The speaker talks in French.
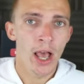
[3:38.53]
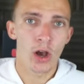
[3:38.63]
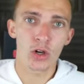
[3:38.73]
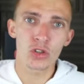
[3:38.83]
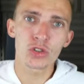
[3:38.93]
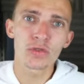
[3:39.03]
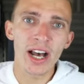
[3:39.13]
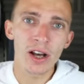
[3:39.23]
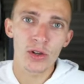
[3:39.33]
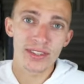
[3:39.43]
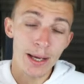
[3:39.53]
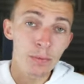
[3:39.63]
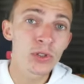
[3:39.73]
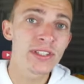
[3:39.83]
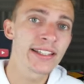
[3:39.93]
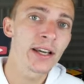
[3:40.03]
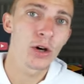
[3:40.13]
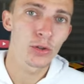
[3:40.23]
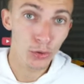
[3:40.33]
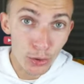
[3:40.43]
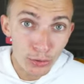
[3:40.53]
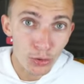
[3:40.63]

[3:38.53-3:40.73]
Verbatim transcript: Euh, quand tu vas euh, tapoter deux